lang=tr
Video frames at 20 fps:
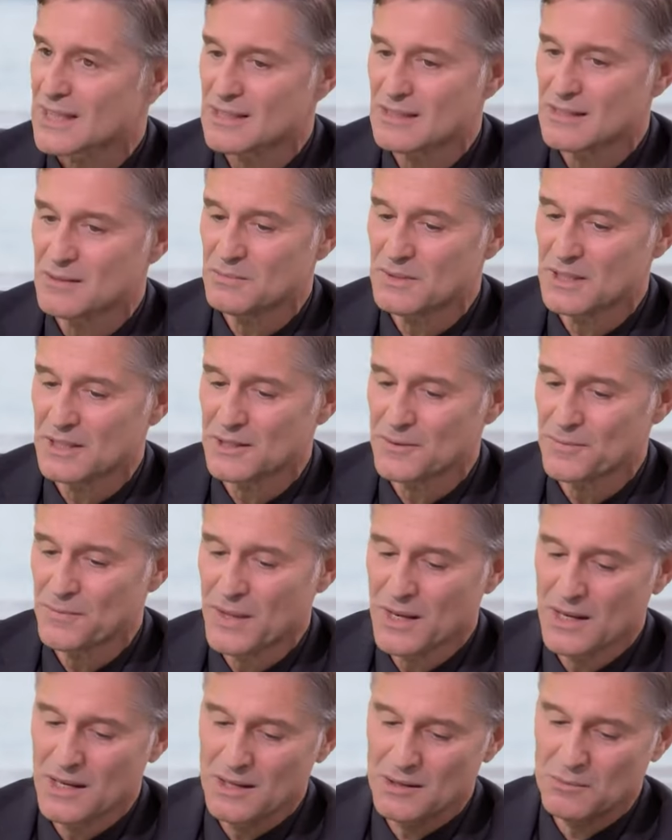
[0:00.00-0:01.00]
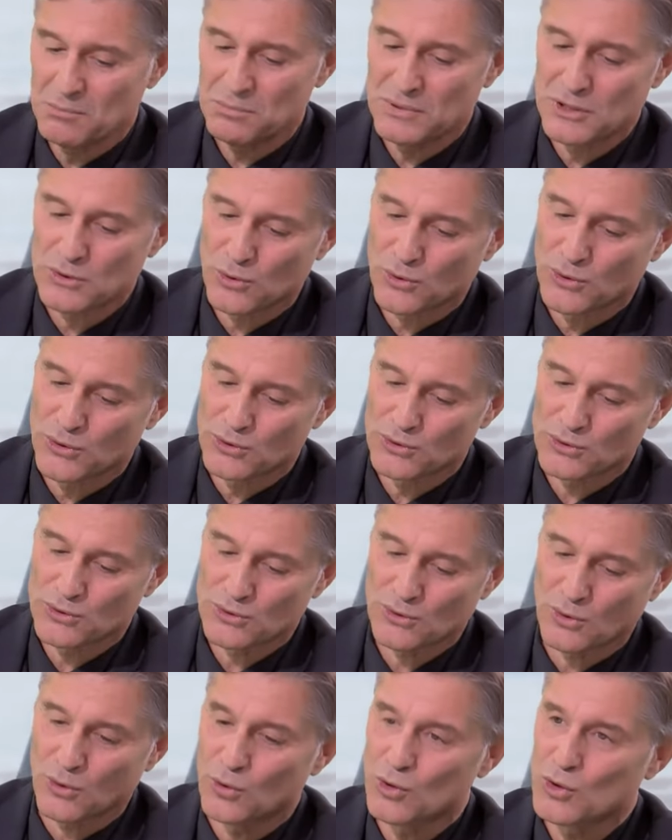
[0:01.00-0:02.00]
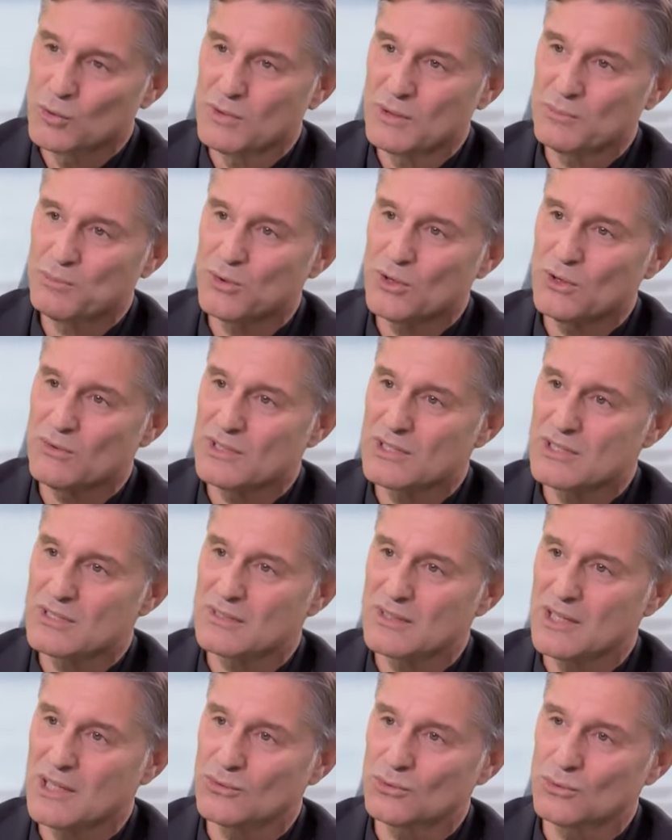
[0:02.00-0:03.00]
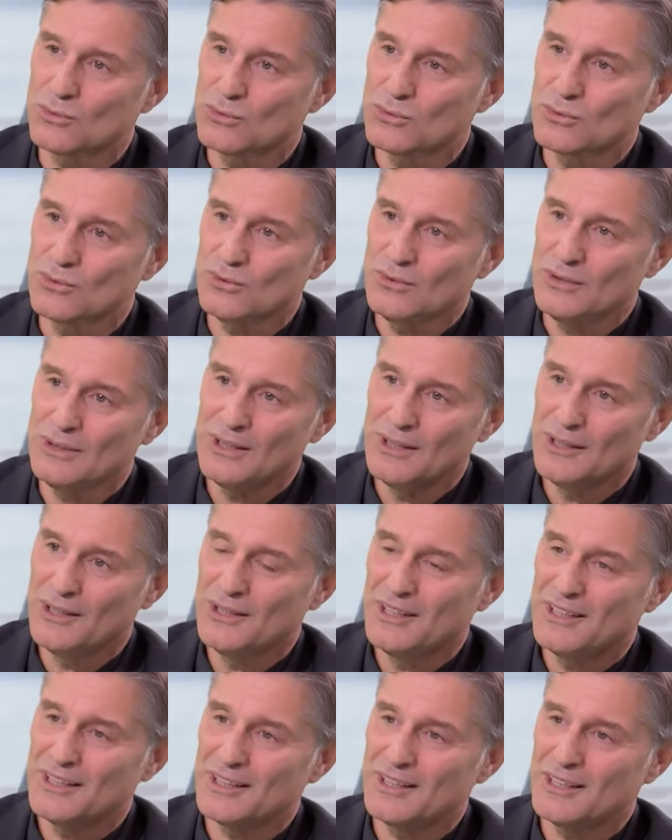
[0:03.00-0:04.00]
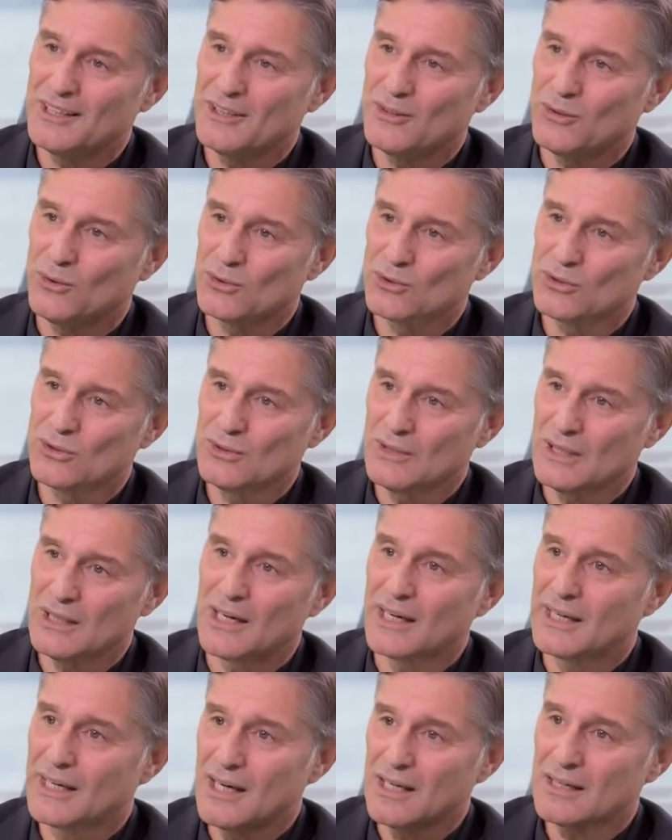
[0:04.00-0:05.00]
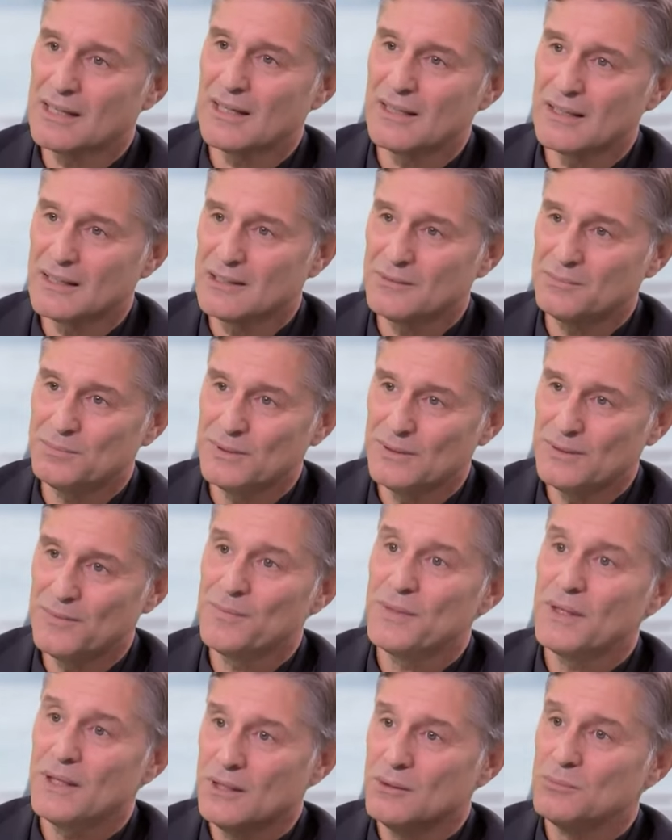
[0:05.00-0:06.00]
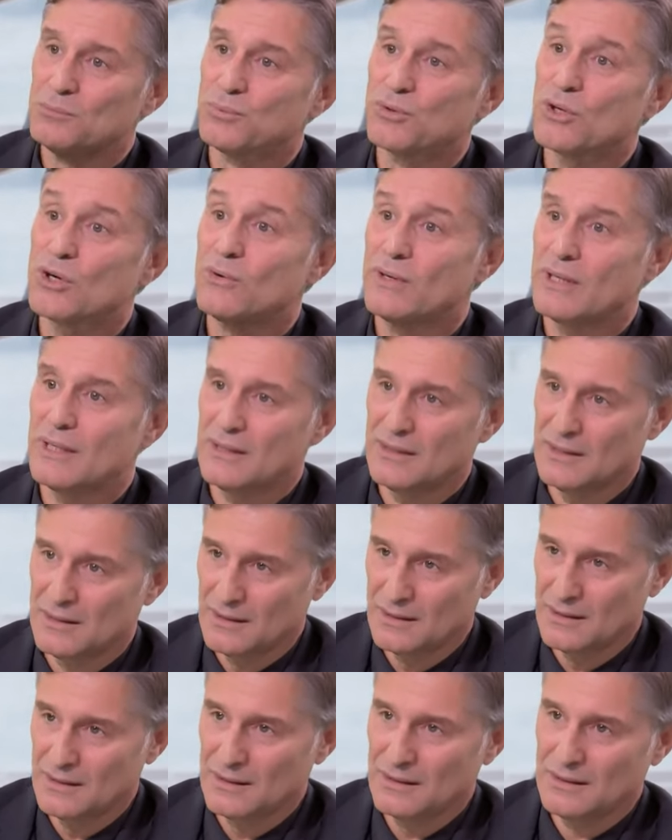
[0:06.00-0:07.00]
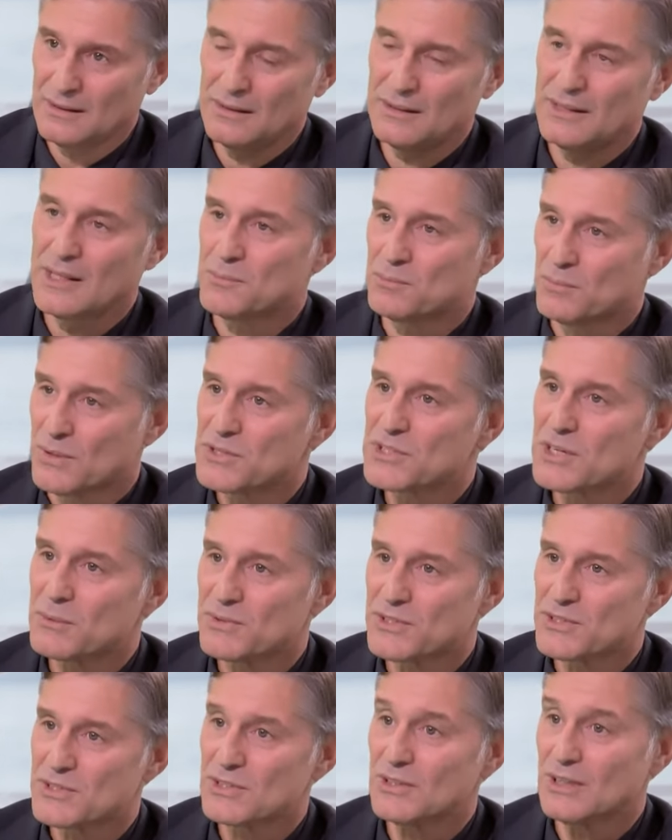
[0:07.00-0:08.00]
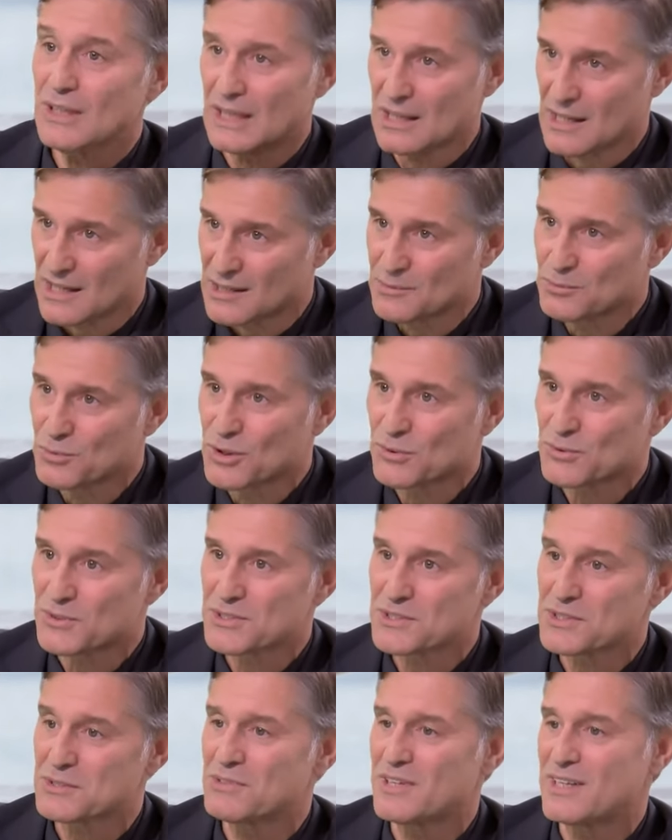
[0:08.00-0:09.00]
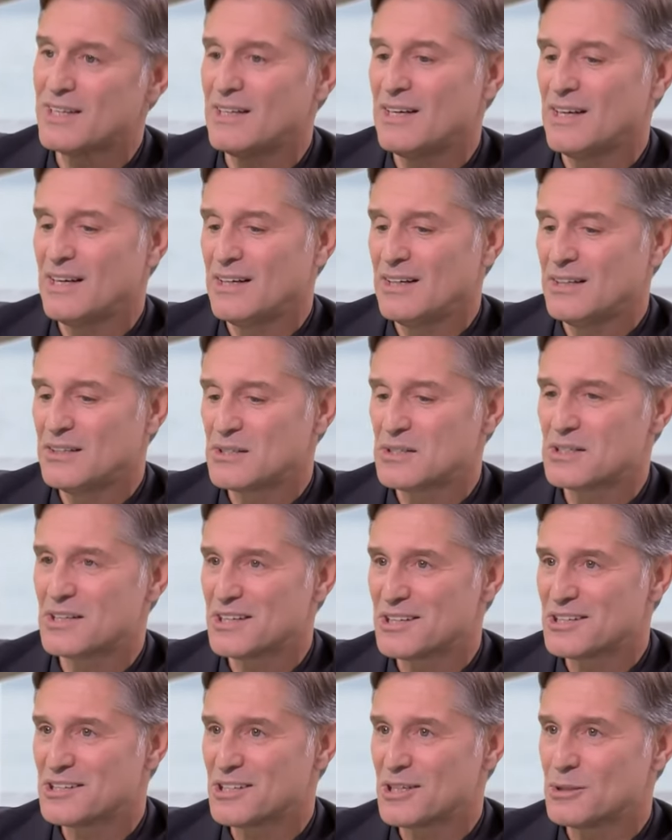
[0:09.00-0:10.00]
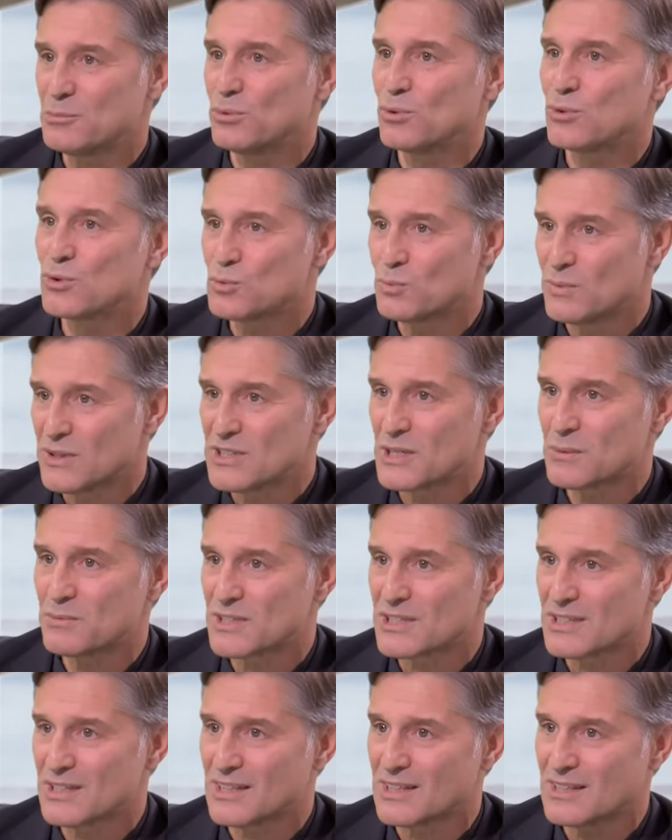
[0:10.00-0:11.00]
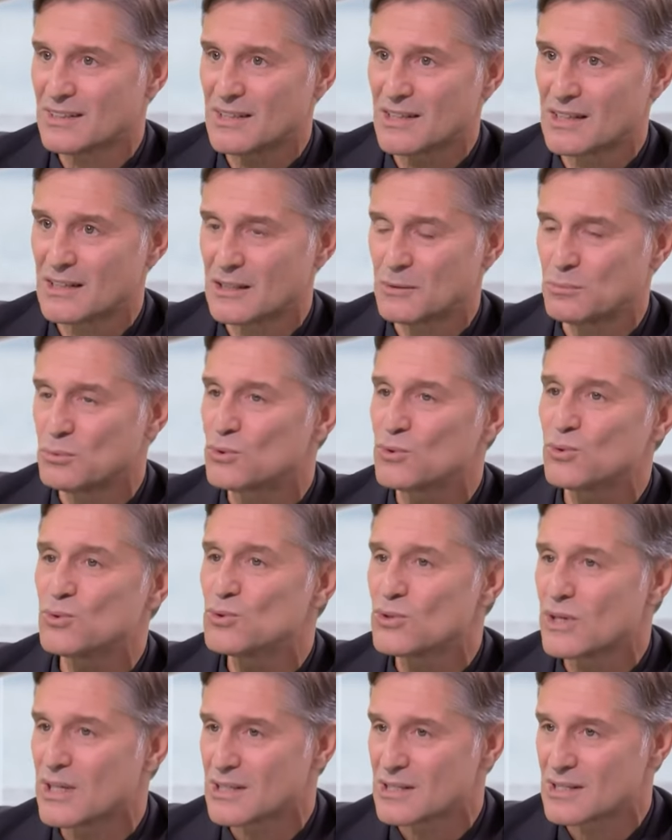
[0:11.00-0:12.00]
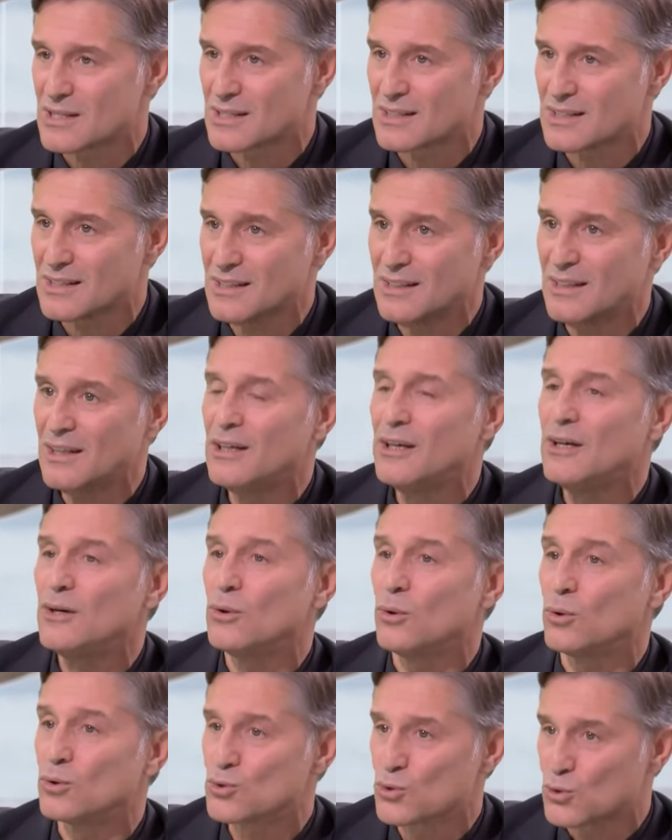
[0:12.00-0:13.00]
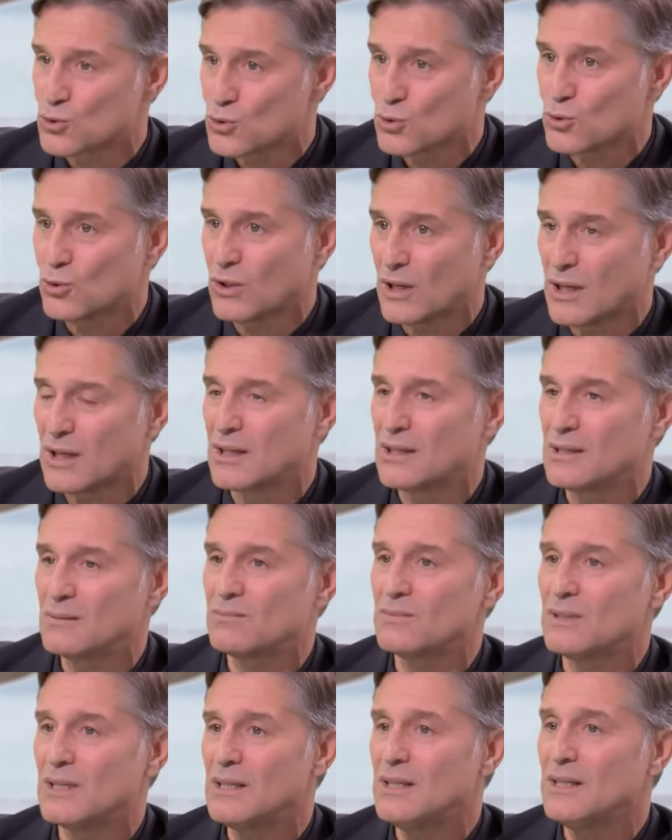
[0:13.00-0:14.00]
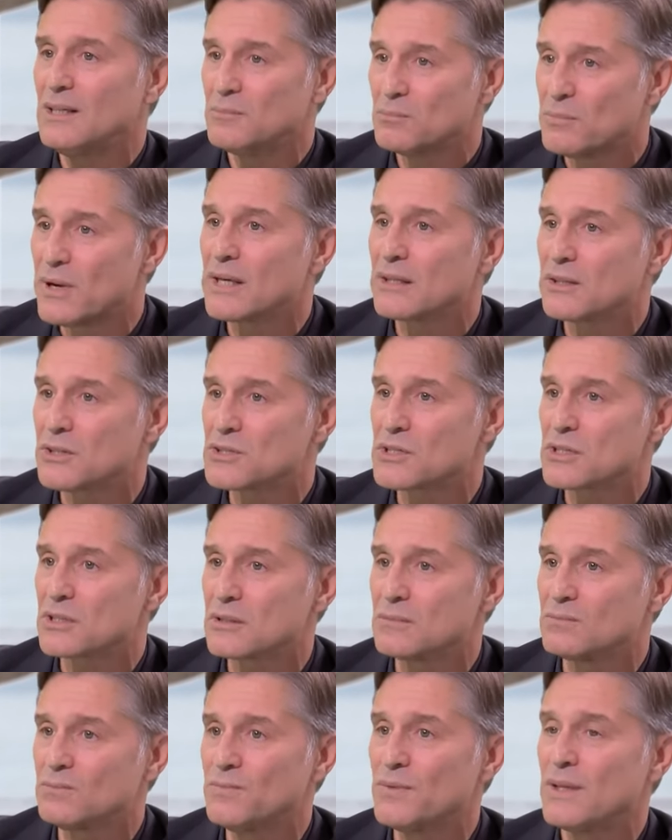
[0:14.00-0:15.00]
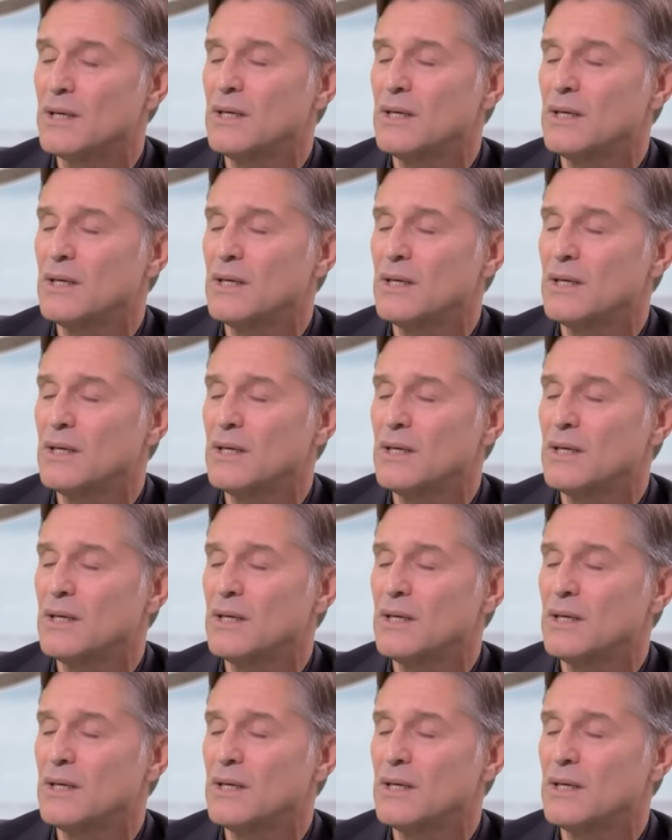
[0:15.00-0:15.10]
ettim ki bir oyunun okuma provasından tutun e, onun ayağa kalkıp prova yapma aşaması, genel provası ve seyirciyle buluşma aşamasına kadar ki bütün süreçleri ee, o çocuk halimle Yaşadım. ben yaşadım.